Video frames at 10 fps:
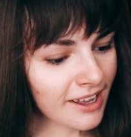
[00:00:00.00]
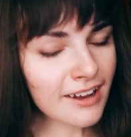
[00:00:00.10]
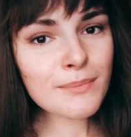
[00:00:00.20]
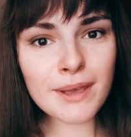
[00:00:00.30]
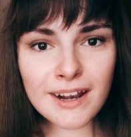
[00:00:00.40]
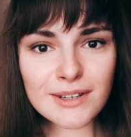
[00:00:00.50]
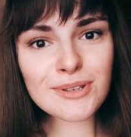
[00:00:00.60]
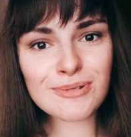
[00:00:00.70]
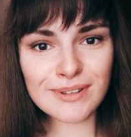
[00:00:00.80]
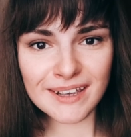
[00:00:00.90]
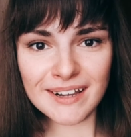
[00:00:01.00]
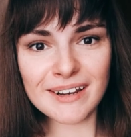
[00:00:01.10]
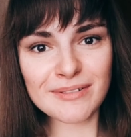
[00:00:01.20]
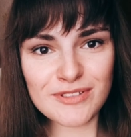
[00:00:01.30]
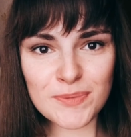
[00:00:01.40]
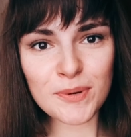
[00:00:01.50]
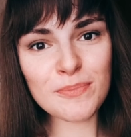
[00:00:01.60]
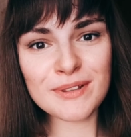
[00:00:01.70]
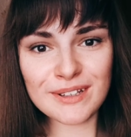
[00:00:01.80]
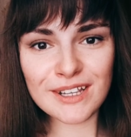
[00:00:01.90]
хмели сунели.
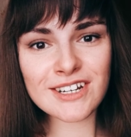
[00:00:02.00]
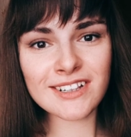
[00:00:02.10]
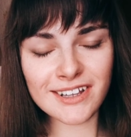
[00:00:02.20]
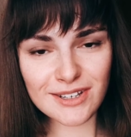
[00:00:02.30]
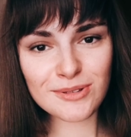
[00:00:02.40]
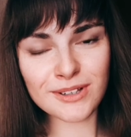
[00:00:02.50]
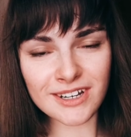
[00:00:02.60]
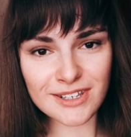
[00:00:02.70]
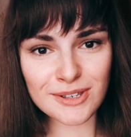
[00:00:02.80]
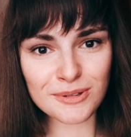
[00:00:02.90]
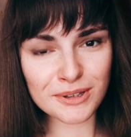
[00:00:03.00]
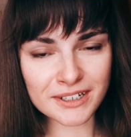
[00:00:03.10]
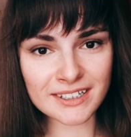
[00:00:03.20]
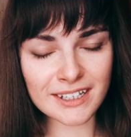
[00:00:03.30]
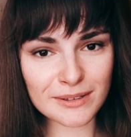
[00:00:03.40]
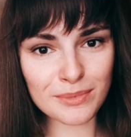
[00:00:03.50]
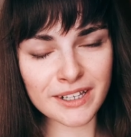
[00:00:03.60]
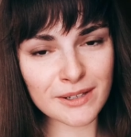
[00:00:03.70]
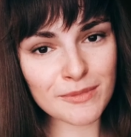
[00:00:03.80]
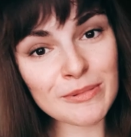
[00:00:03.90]
Вспомнила даже Ларису Ларисину. Это когда-то
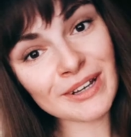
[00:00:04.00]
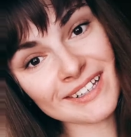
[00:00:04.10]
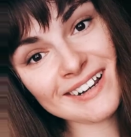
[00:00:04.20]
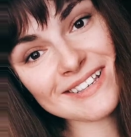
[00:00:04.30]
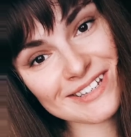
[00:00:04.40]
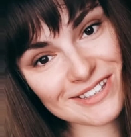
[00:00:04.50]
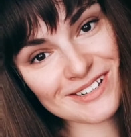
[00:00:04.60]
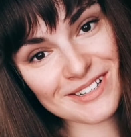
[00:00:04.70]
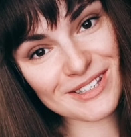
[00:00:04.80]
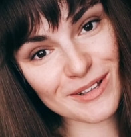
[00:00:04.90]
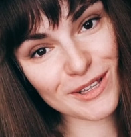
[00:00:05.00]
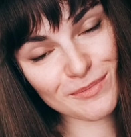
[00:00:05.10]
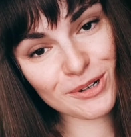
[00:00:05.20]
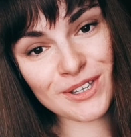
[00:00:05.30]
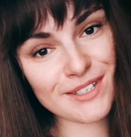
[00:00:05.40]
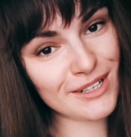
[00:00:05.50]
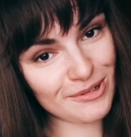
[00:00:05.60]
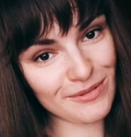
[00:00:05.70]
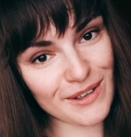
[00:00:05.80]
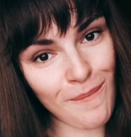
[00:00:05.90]
была на моем канале зрительница. Дай бог ей
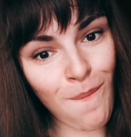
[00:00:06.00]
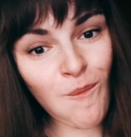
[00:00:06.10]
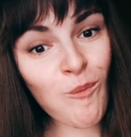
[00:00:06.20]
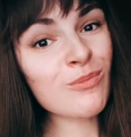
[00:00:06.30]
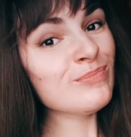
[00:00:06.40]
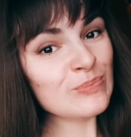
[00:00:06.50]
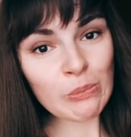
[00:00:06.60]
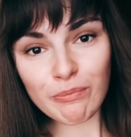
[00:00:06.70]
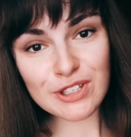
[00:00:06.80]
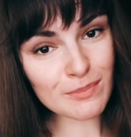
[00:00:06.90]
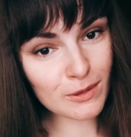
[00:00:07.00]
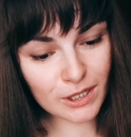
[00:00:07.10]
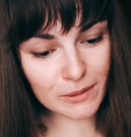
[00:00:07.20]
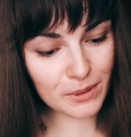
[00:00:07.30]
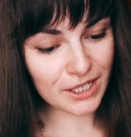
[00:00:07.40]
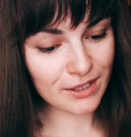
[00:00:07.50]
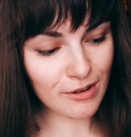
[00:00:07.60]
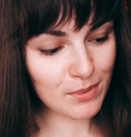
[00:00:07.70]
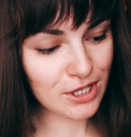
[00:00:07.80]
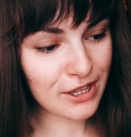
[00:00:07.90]
здоровья. Всем, ребята,
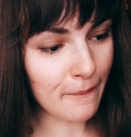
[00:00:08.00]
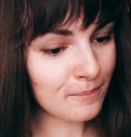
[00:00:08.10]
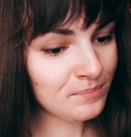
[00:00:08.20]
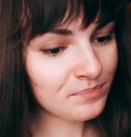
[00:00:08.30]
приятного аппетита.